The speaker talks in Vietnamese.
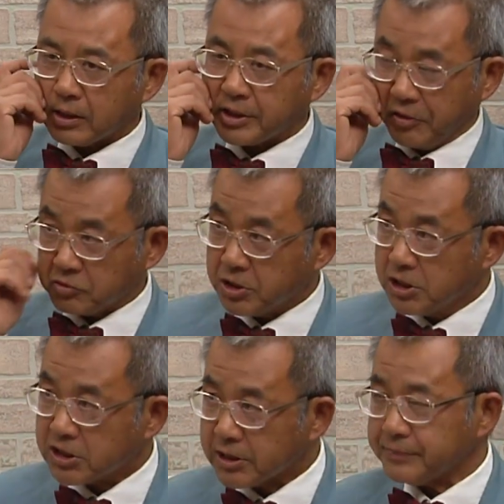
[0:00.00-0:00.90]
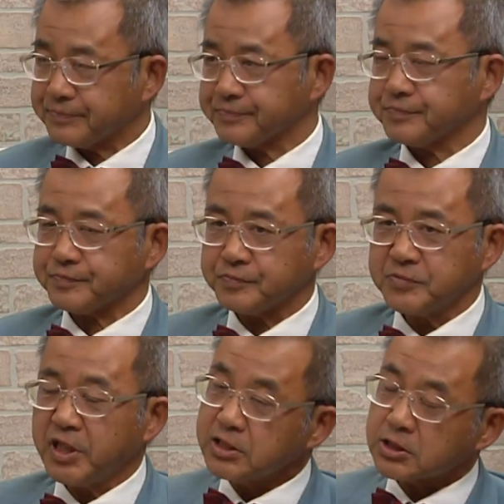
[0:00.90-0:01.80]
tiểu thương đó yeah. Dạ.
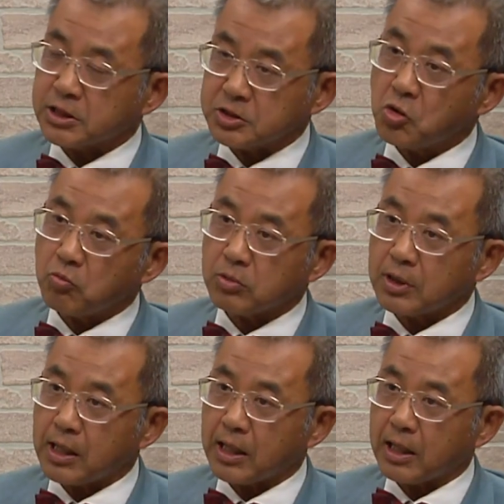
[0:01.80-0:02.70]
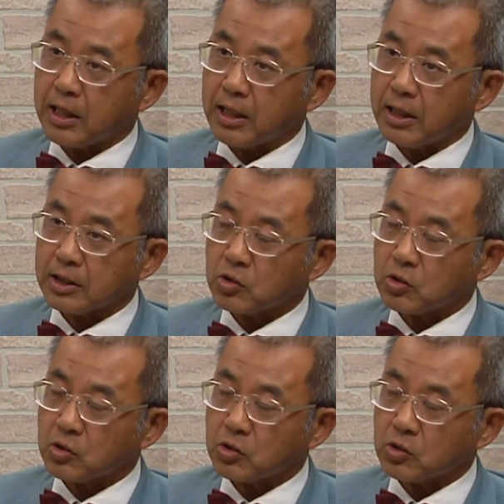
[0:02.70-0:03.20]
nên sử dụng là